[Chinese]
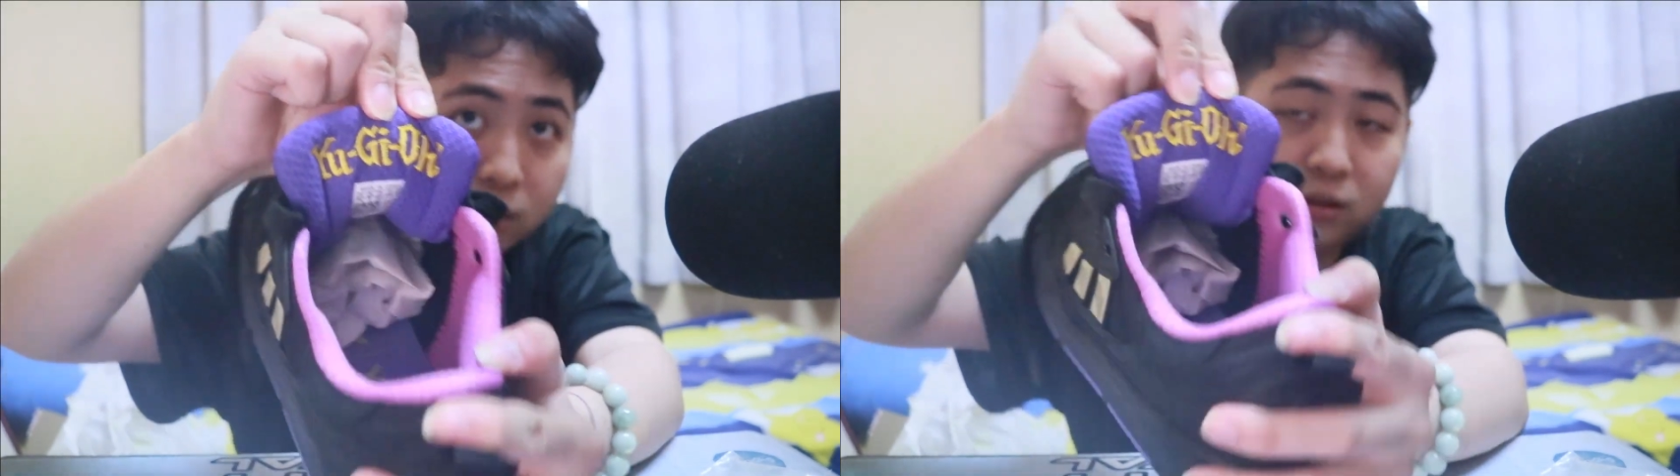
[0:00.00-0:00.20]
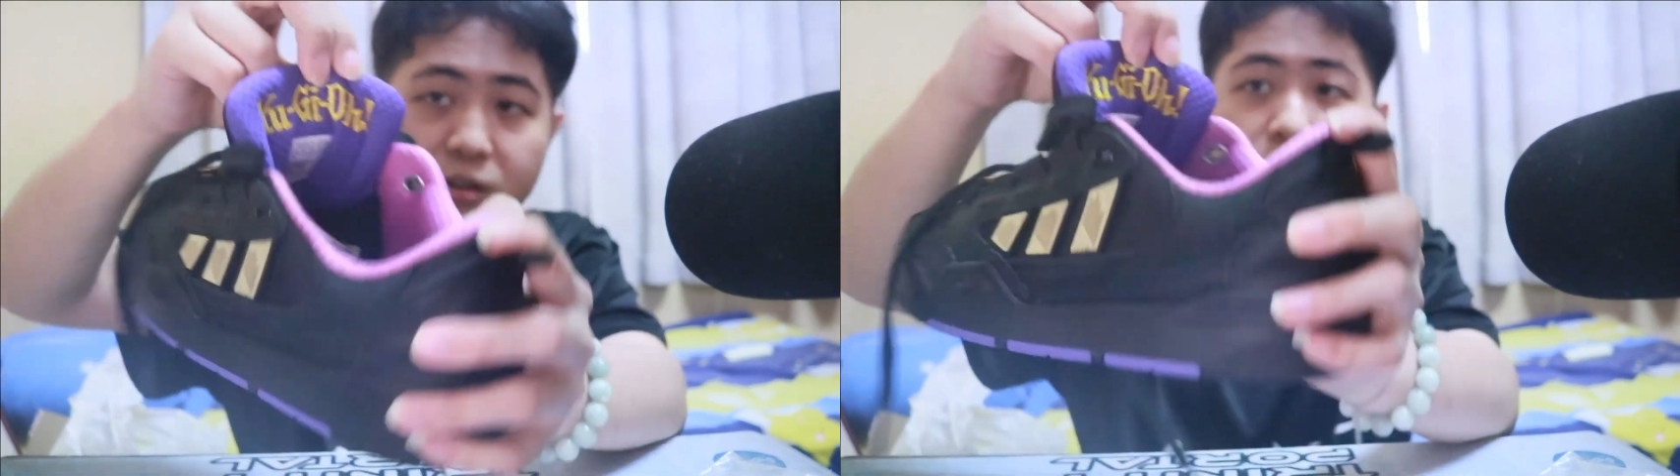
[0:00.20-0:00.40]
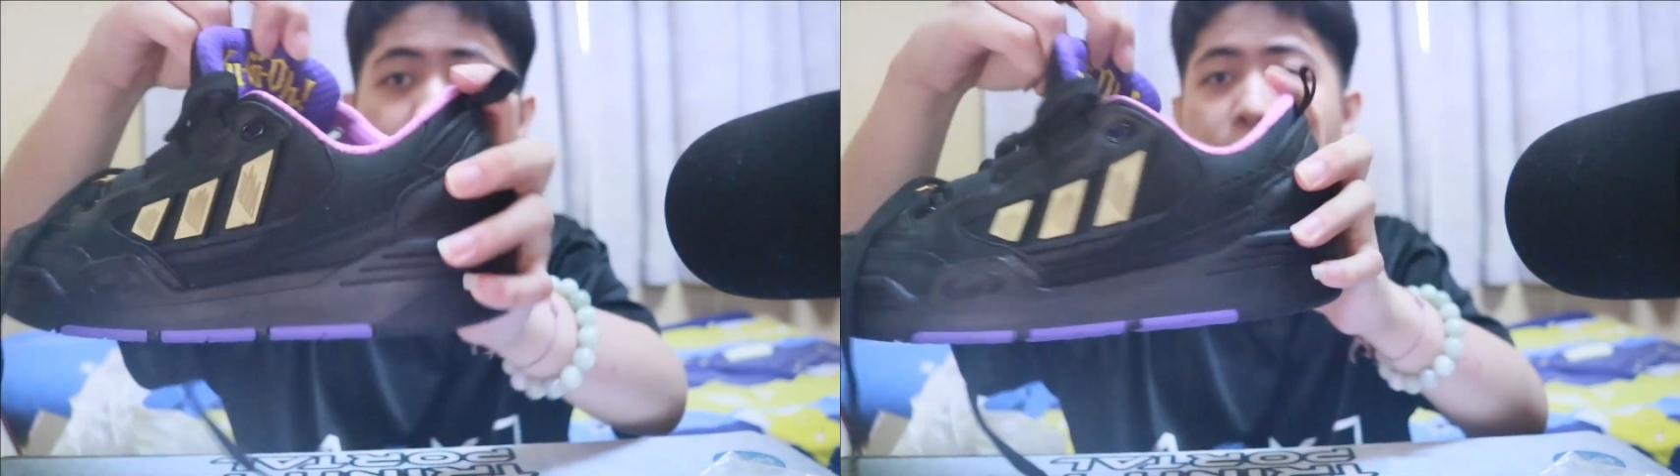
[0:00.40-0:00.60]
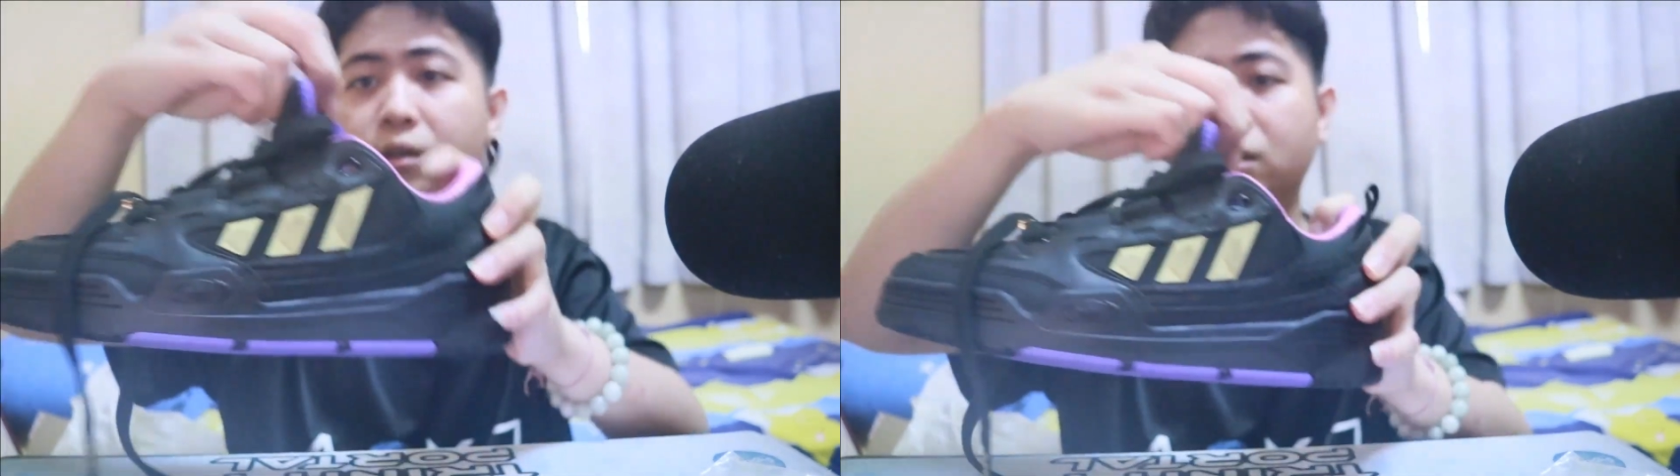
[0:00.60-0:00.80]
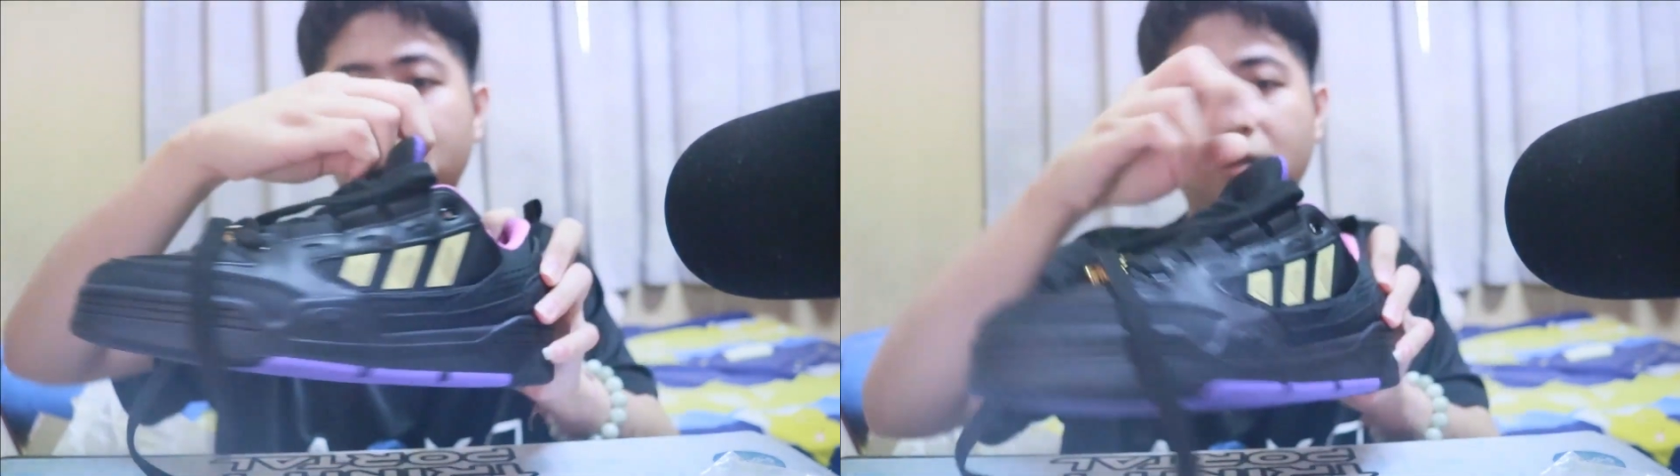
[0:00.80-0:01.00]
字，
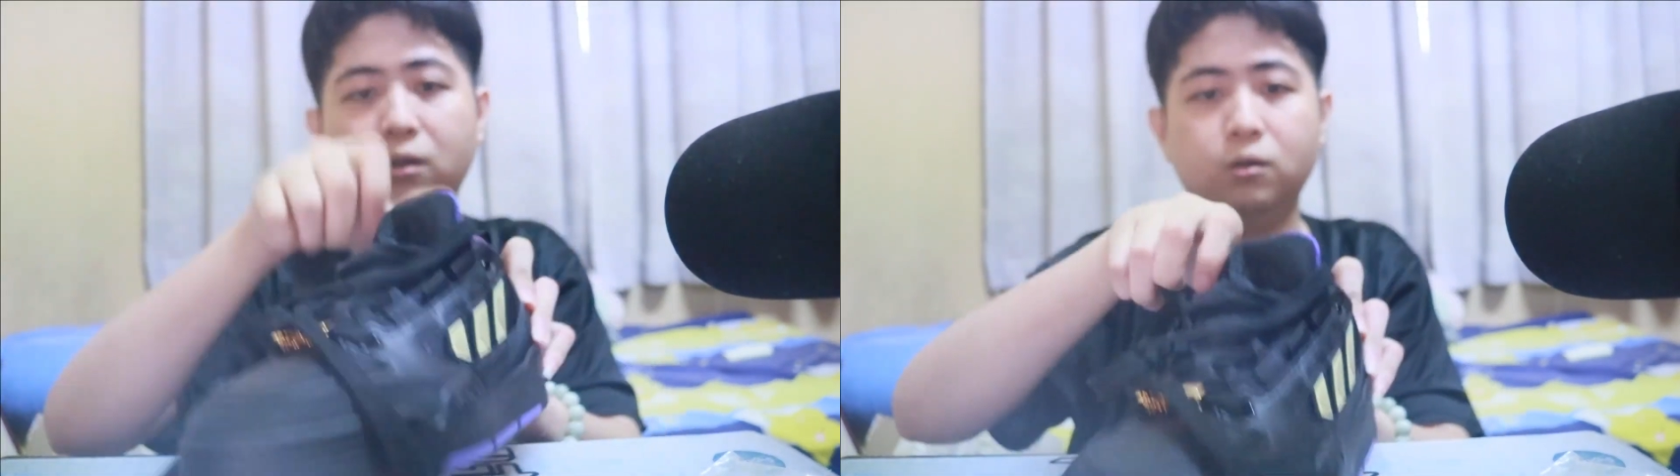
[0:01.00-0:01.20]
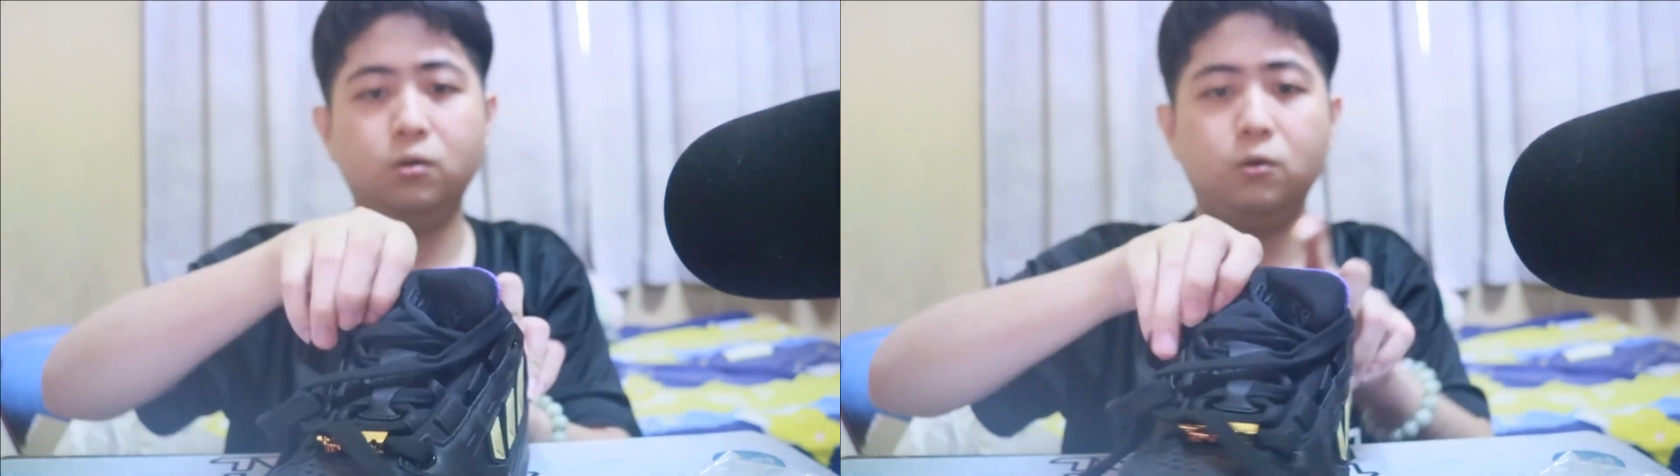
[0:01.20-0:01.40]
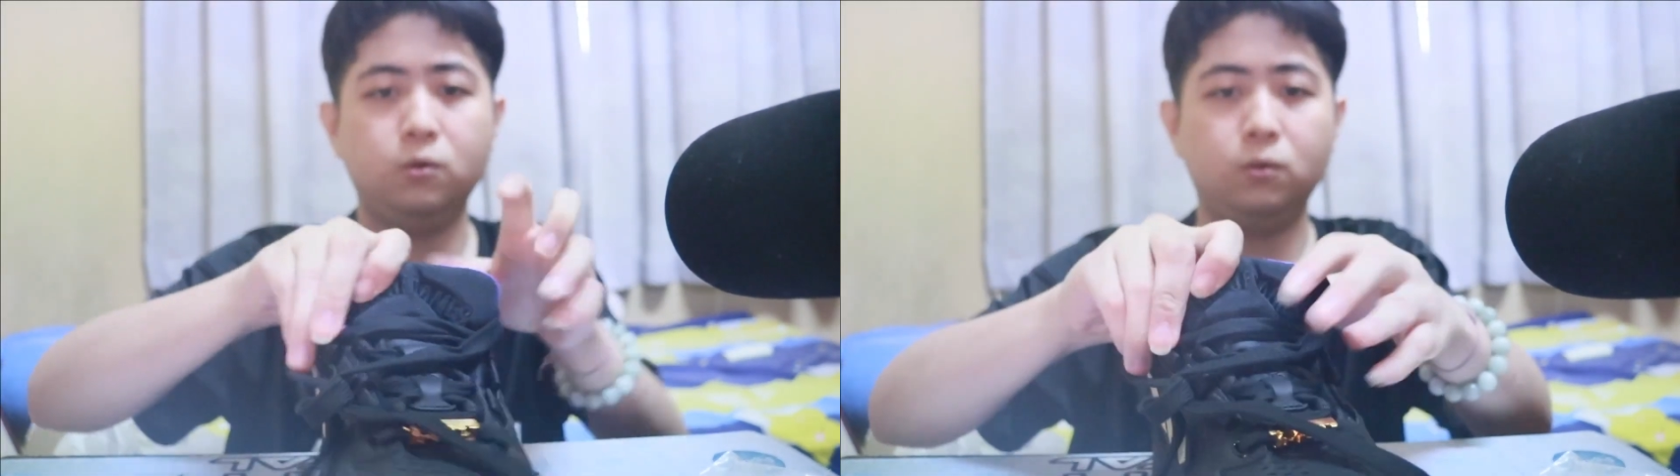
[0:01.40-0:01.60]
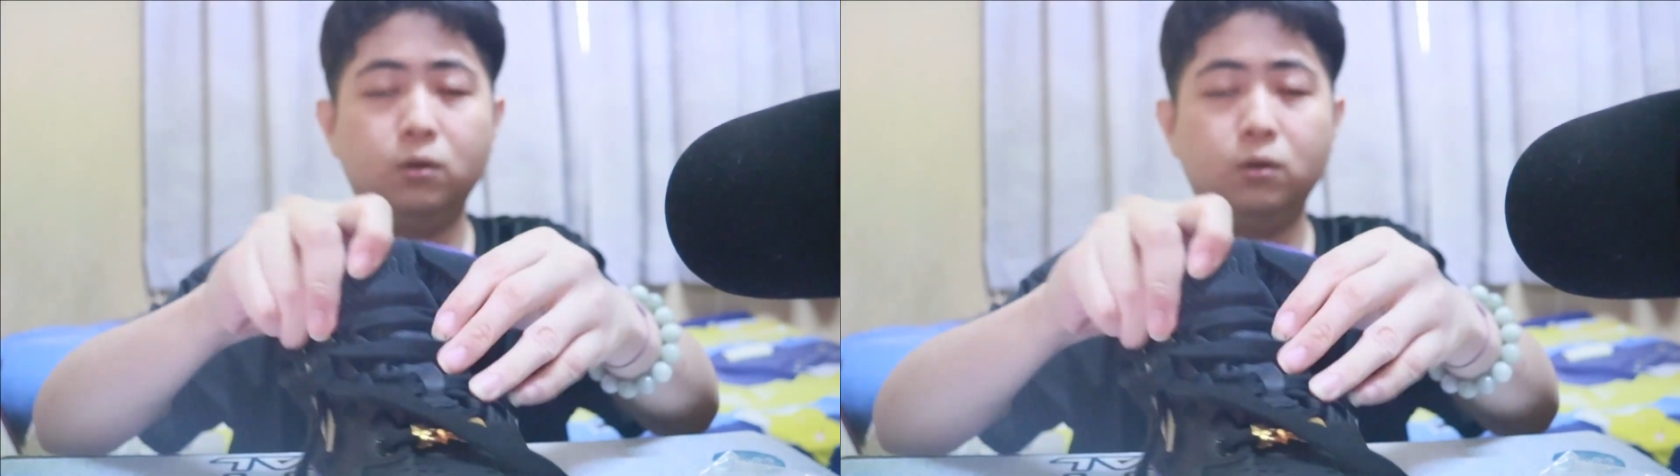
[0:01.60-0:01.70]
然后